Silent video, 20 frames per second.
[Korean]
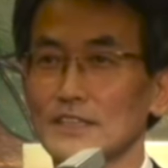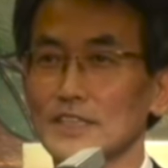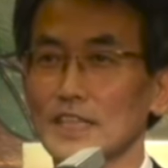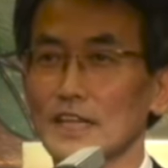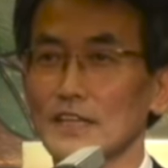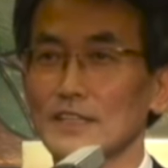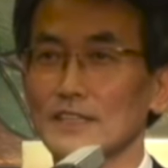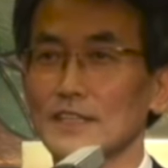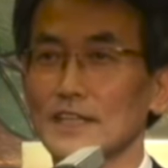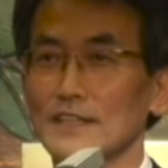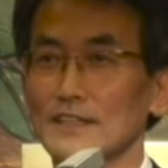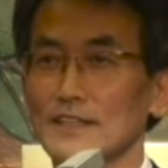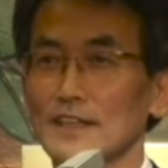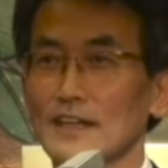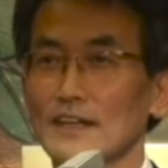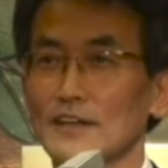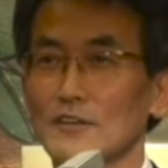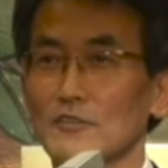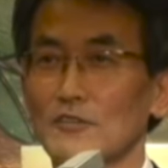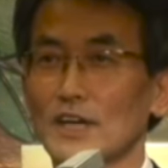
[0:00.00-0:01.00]

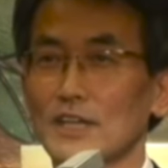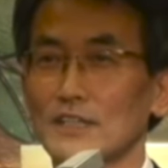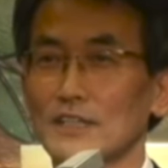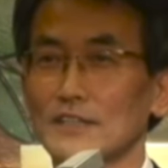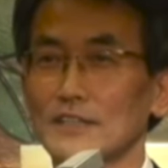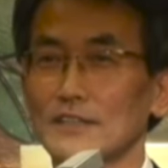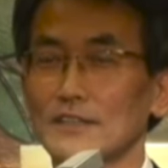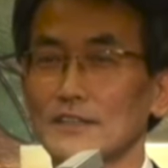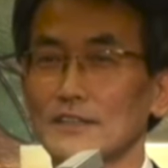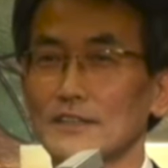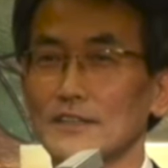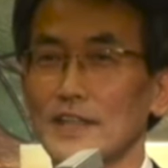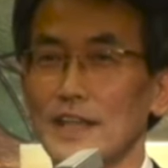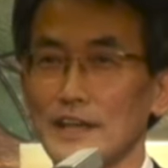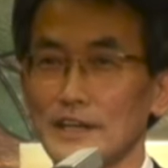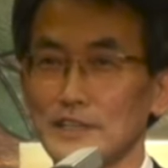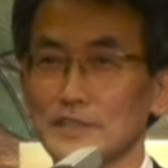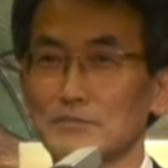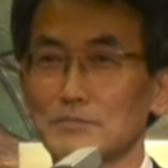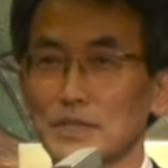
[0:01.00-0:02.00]
자르겠다라고 하는
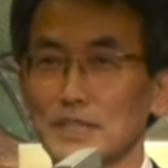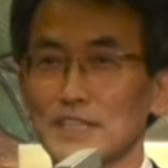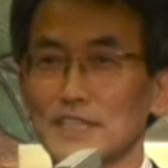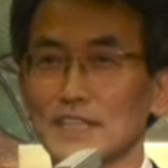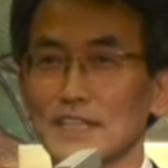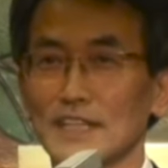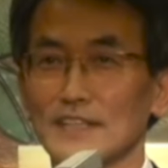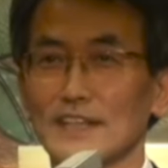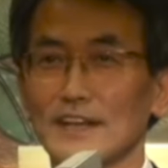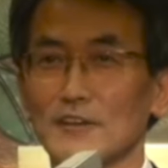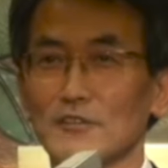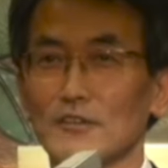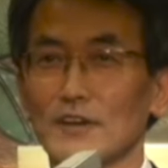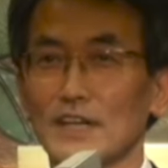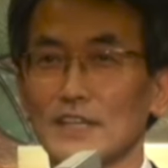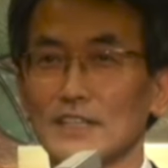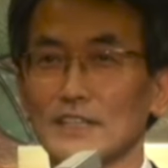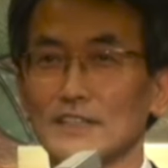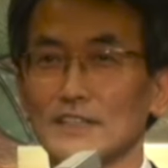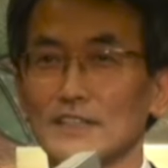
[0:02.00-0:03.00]
내어 버리겠다고
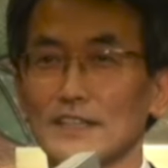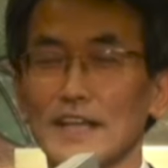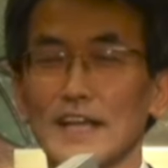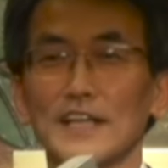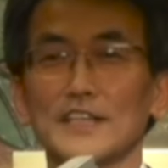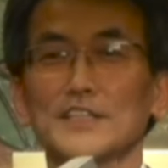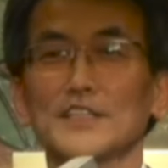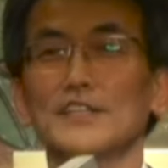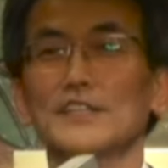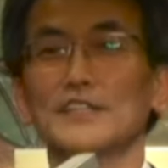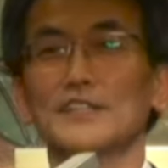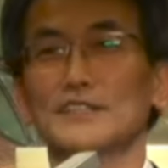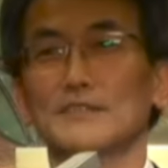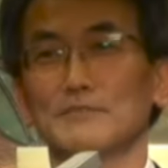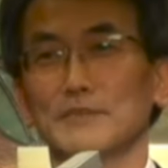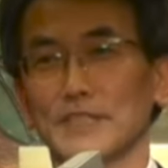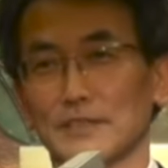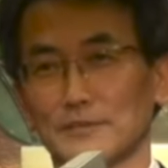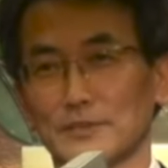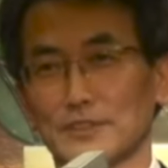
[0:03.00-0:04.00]
하는 내
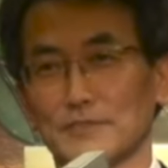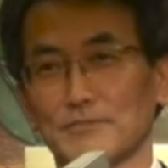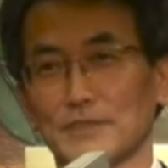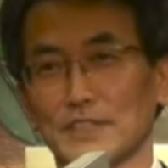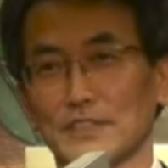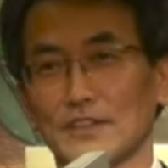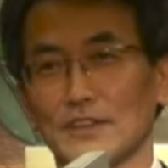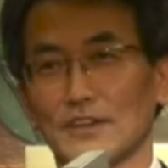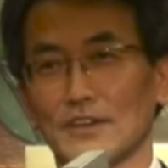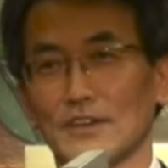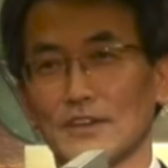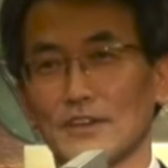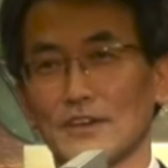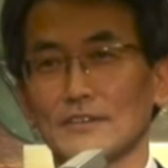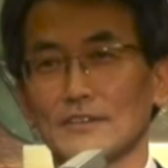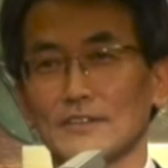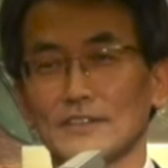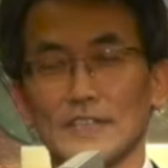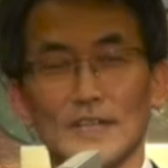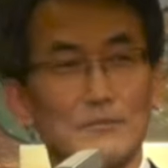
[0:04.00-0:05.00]
결심이
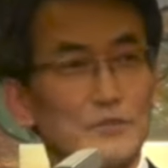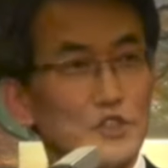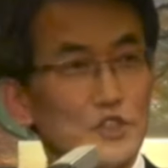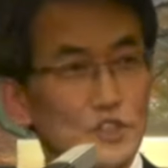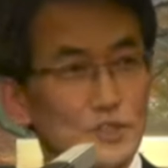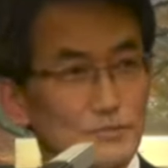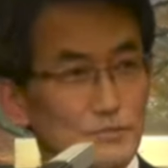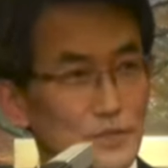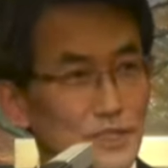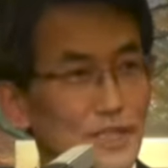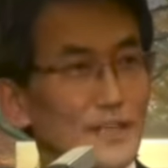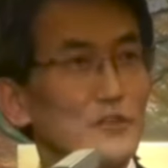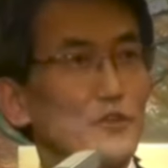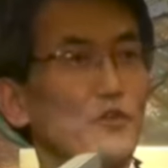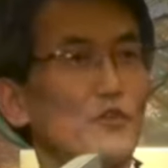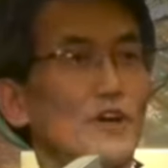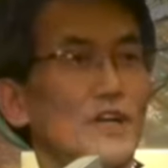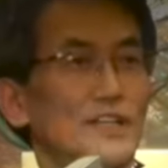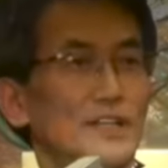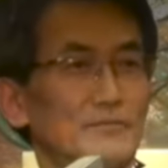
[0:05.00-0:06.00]
없으면참 쉽게
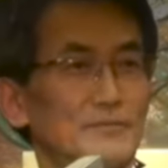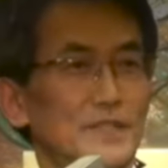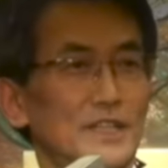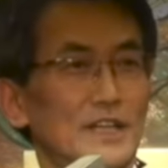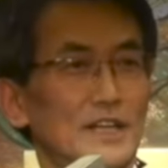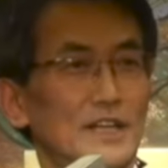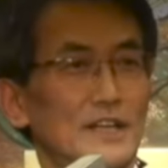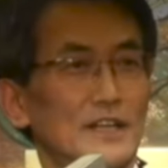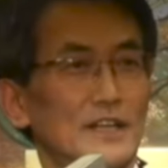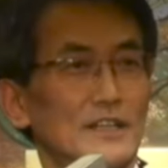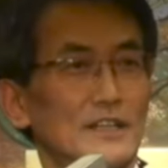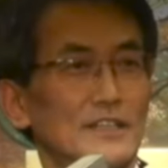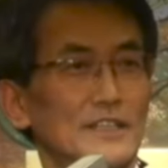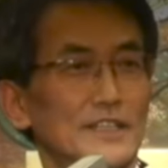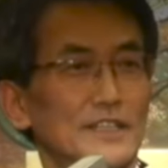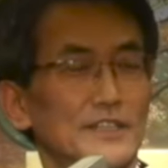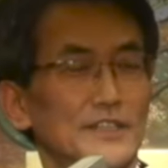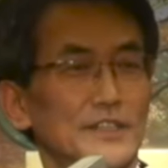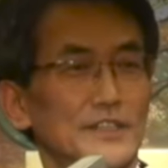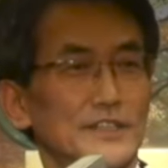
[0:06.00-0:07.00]
동화됩니다.
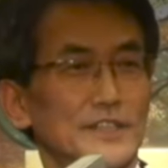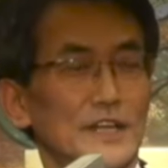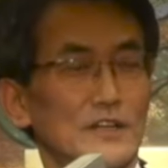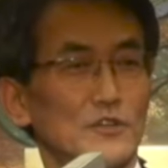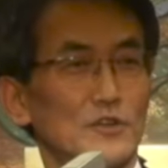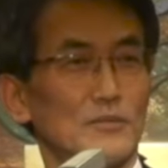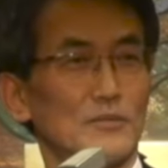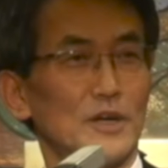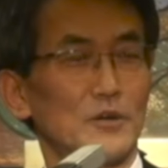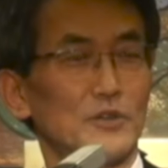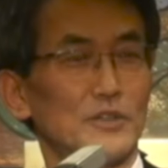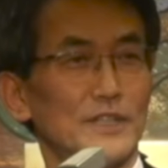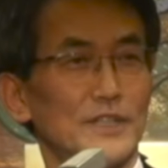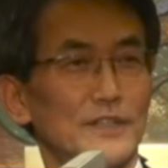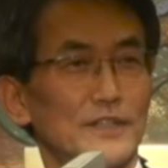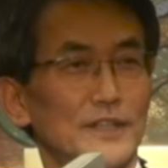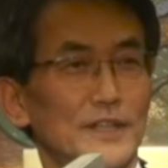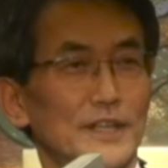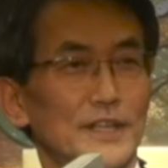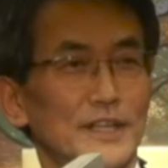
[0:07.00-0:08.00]
그래서 사도
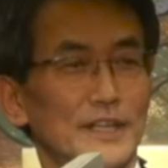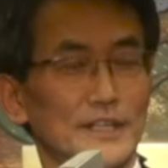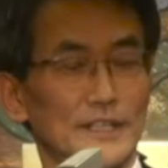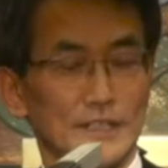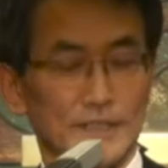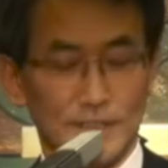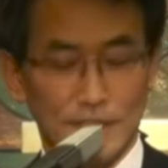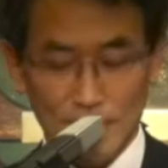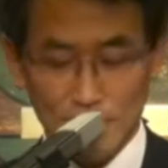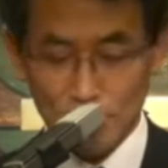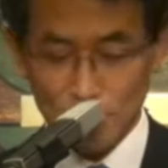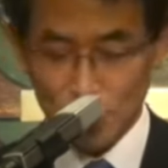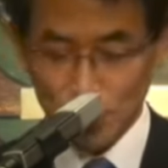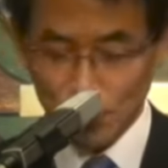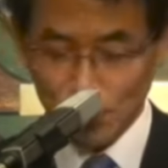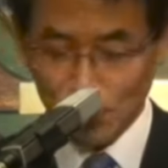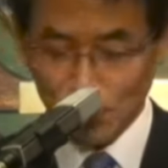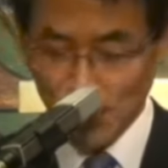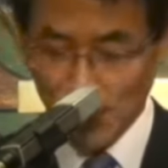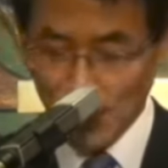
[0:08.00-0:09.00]
바울은
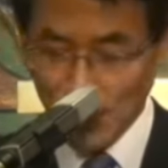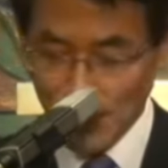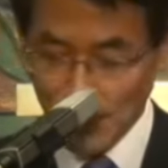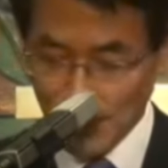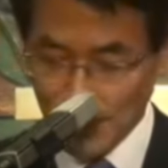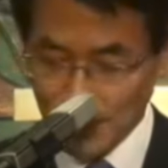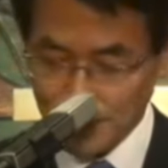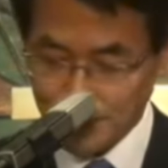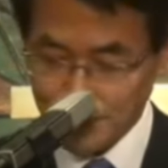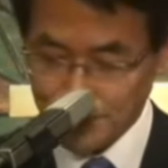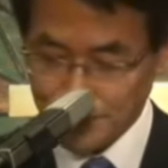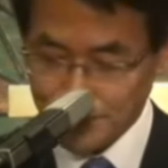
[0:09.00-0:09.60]
사귀지도 말라